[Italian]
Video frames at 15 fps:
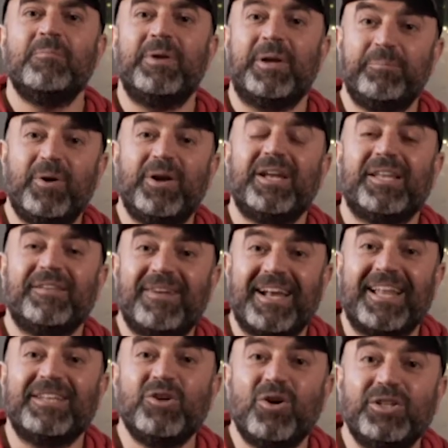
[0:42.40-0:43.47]
per poi arrivare
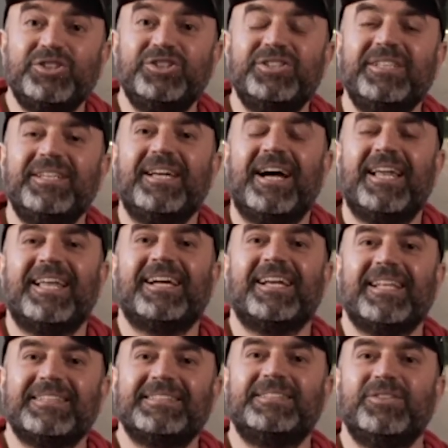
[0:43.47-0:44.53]
ad oggi alla
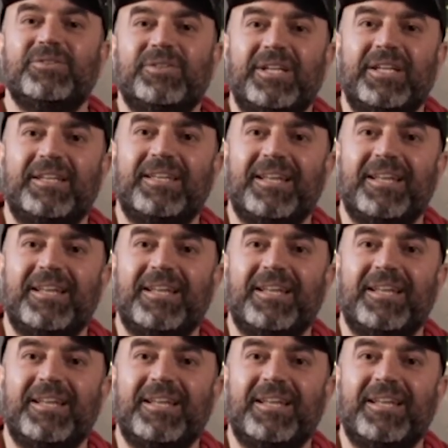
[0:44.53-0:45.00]
creazione